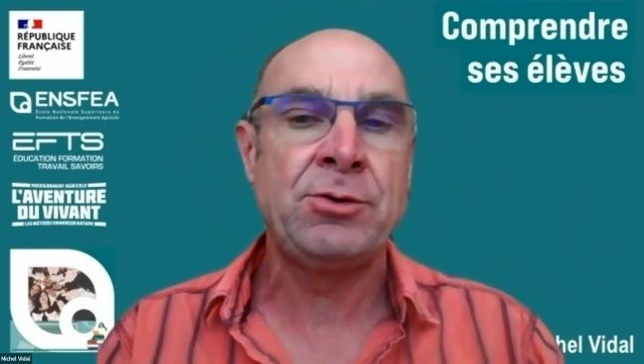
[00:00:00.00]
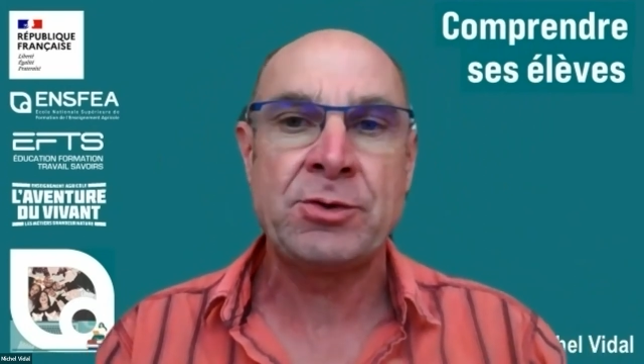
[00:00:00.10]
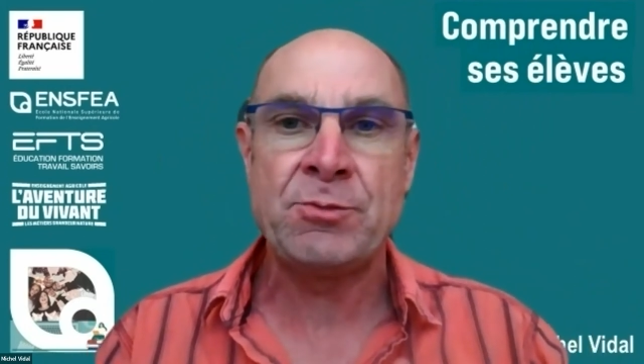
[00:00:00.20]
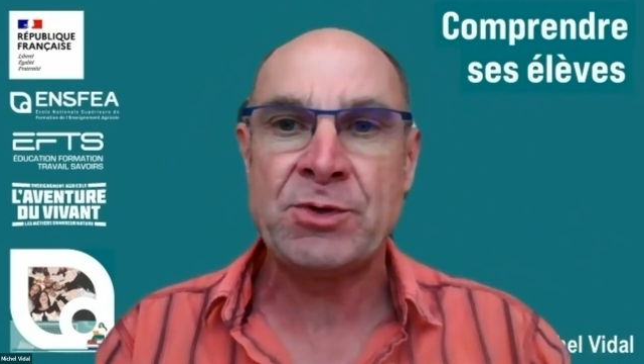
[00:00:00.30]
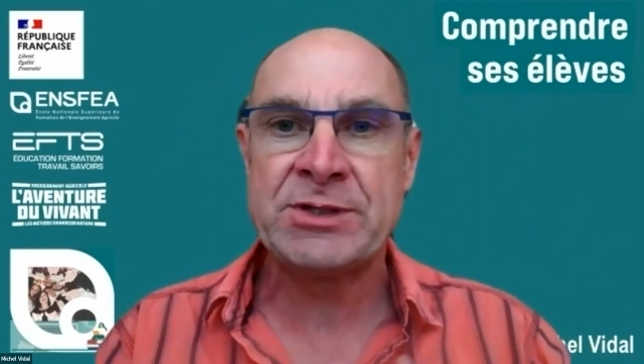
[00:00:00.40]

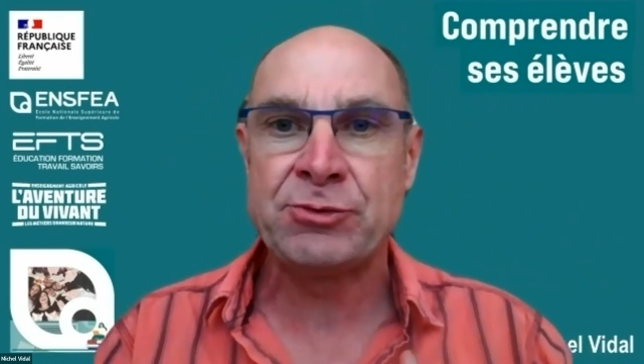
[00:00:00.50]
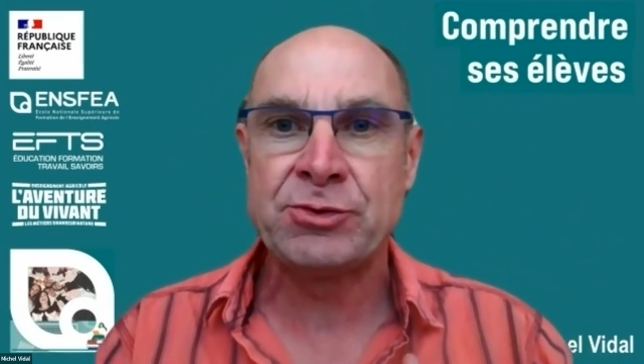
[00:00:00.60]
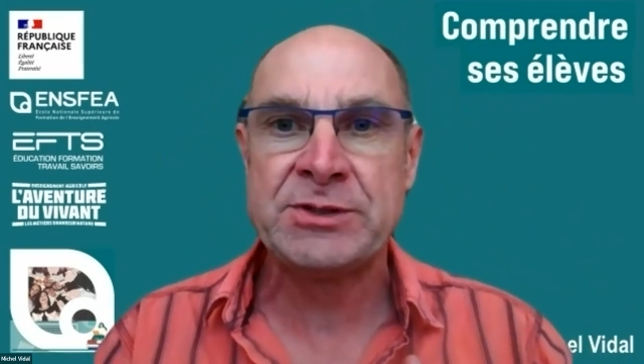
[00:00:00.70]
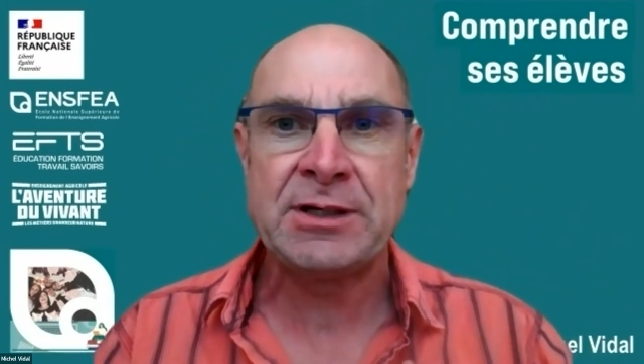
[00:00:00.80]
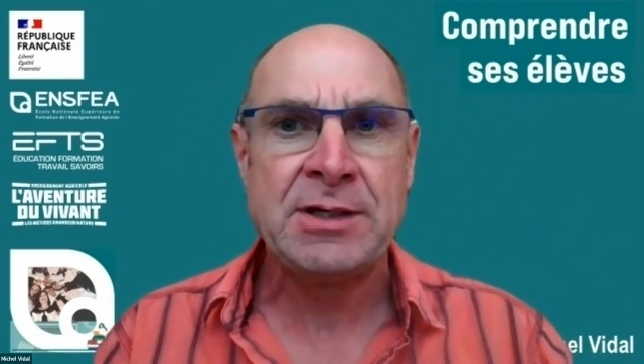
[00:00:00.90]
comment dire, de
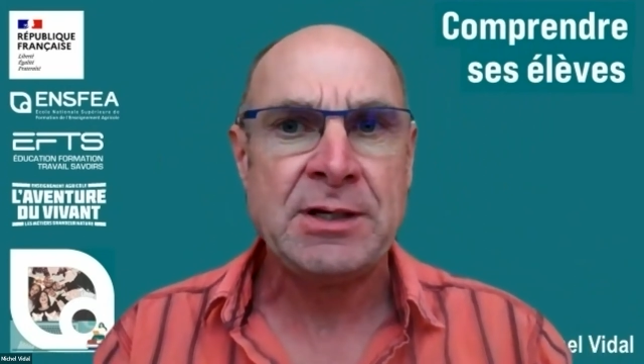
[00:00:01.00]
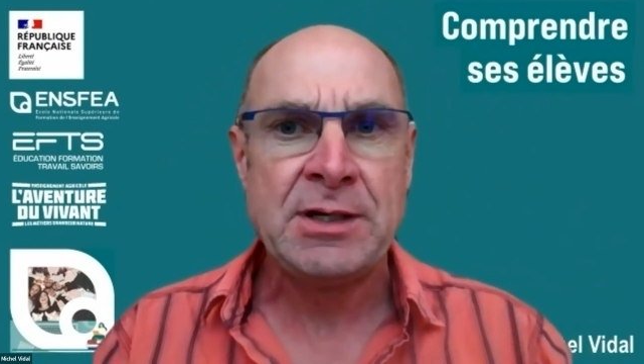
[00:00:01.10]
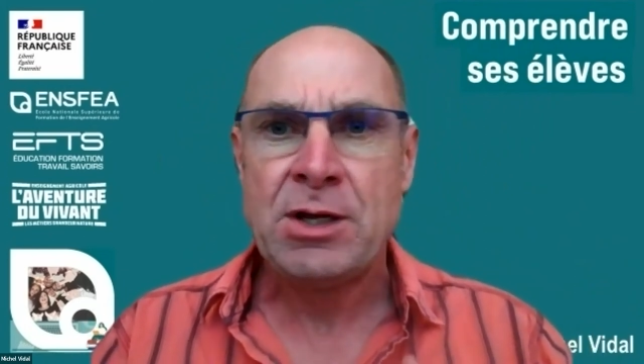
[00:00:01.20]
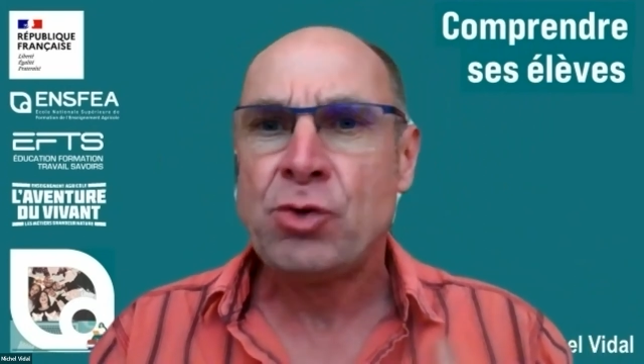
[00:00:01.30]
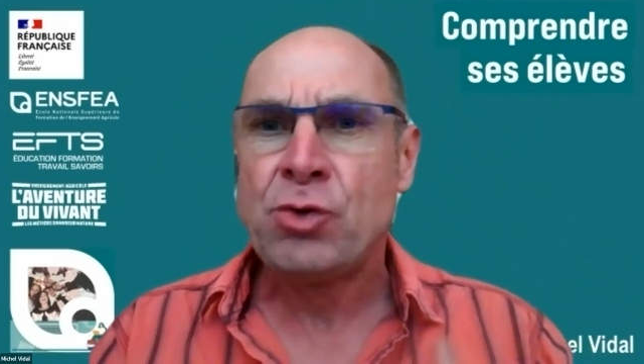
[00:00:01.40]
dire
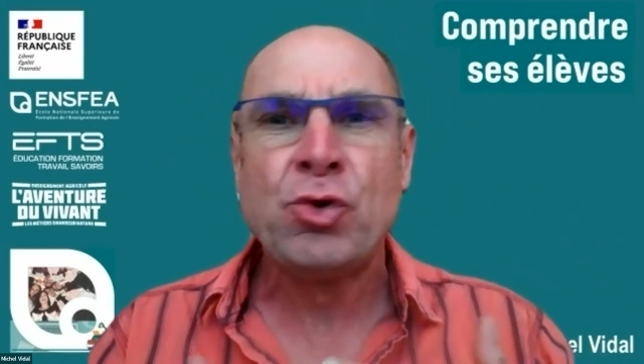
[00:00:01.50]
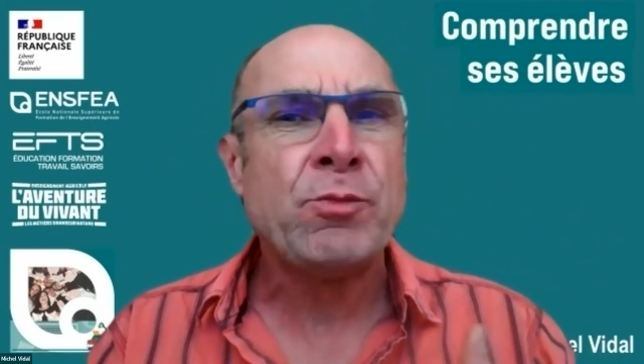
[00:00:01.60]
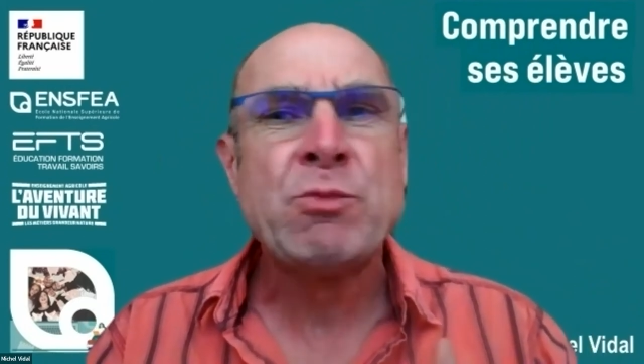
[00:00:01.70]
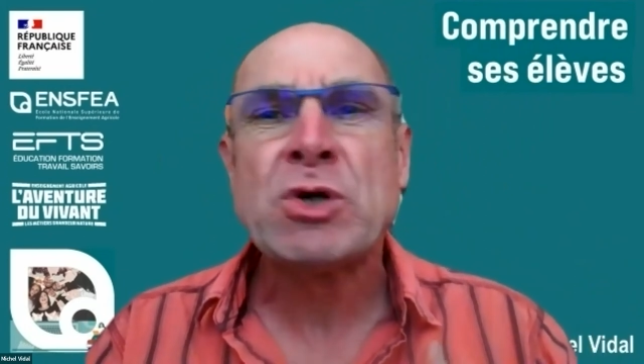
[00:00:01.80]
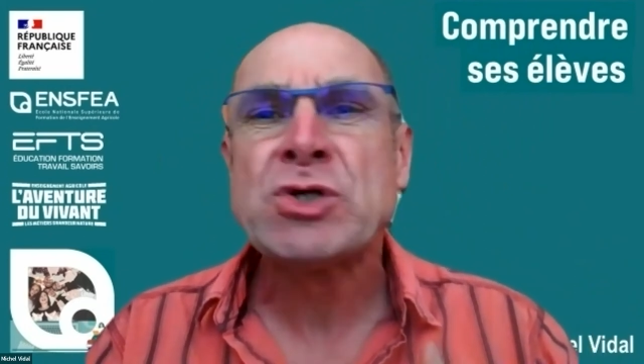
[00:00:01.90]
non, non,
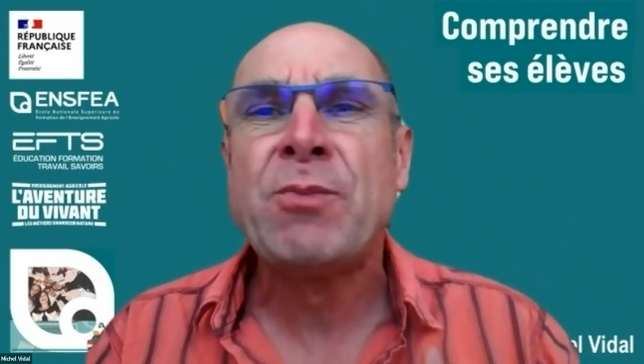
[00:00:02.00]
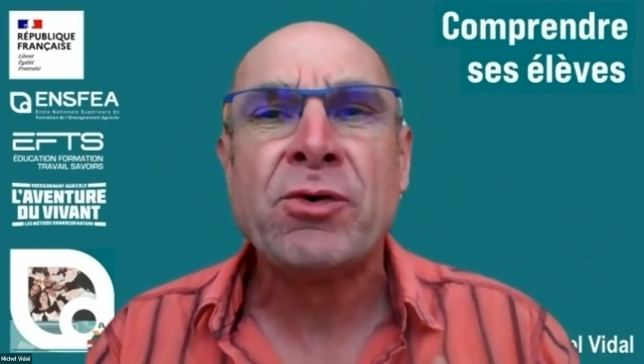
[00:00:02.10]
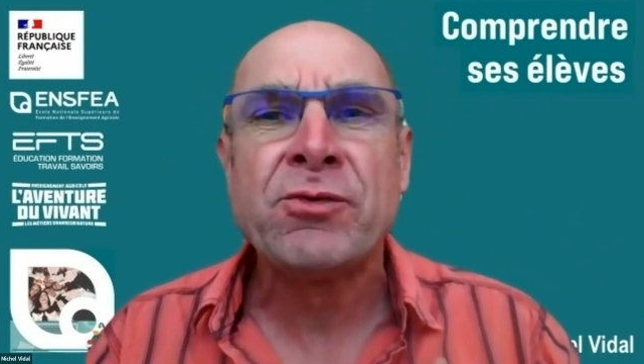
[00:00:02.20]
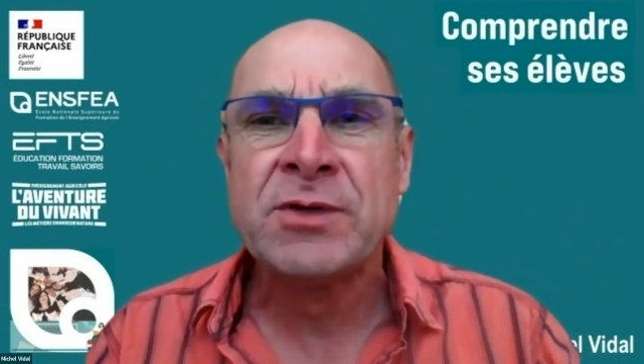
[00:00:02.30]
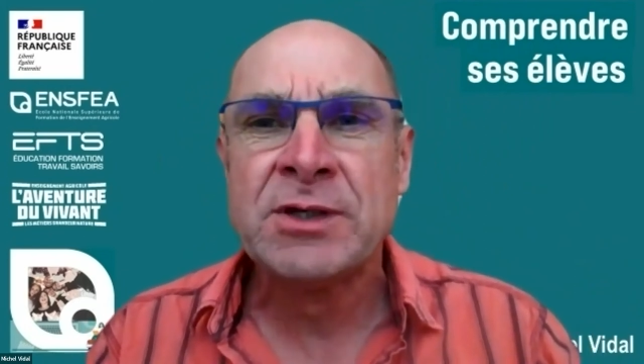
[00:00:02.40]
mais moi, je n'ai pas
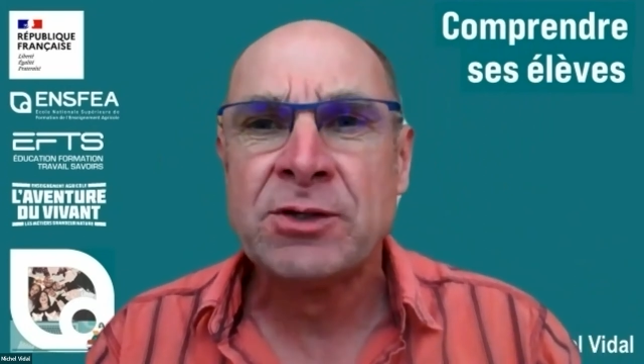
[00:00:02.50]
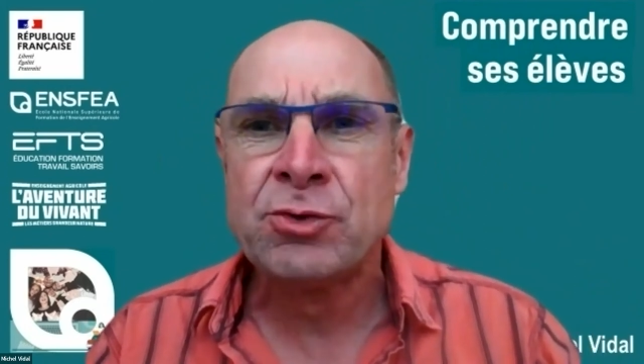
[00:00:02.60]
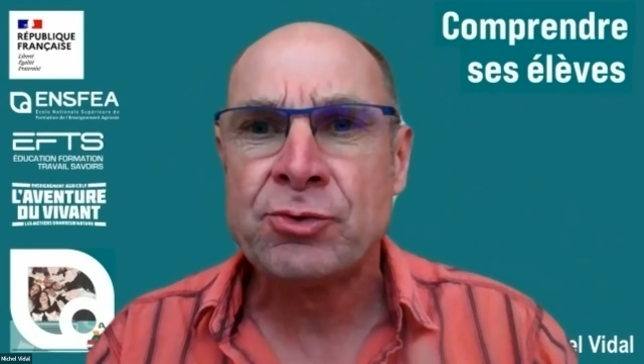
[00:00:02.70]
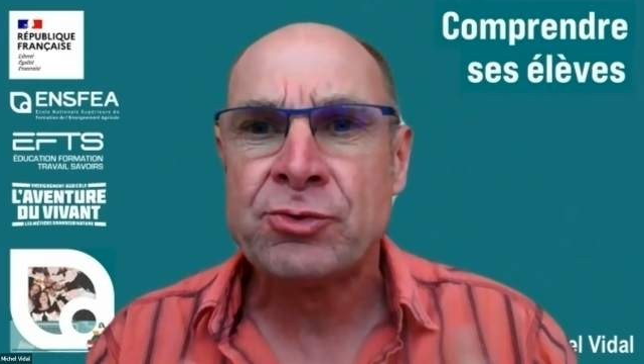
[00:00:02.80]
envie de,